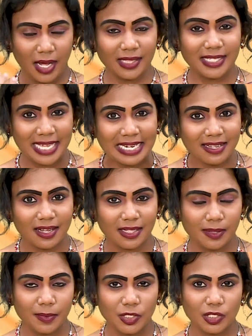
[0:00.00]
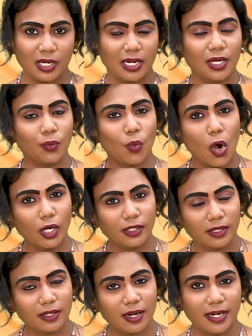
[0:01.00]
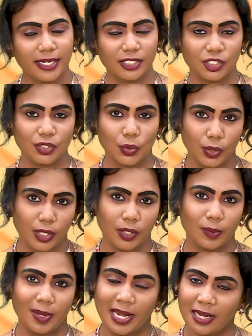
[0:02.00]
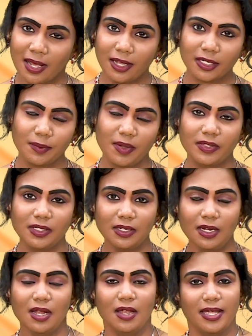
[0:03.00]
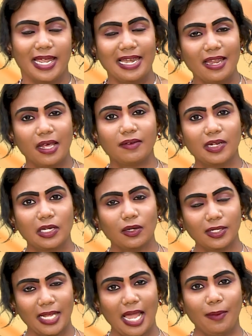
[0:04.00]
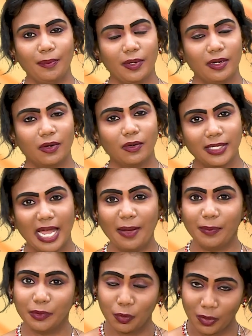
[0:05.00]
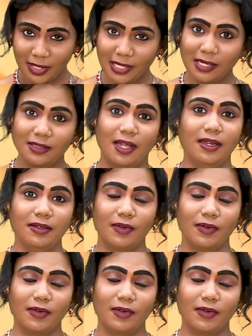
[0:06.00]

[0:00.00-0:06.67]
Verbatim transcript: அது என்ன அந்த மிஷினாலே வாட்டர் கனெக்ஷன் கொடுக்கணும் எல்லாருக்குமே வந்து எல்லார் வீட்லேயும் டேப் இருக்கணும் டேப்பை திறந்து அதில் தண்ணி